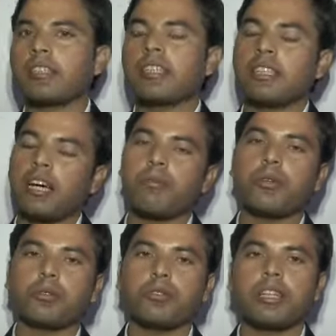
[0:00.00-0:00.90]
किसान
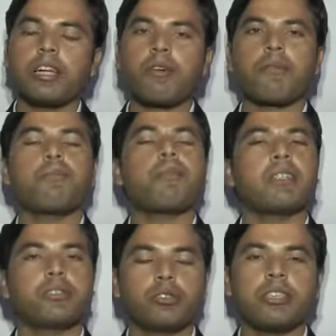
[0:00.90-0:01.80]
मौजूद थे लगभग
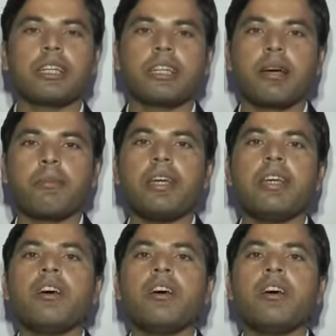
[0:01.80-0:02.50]
500 की संख्या में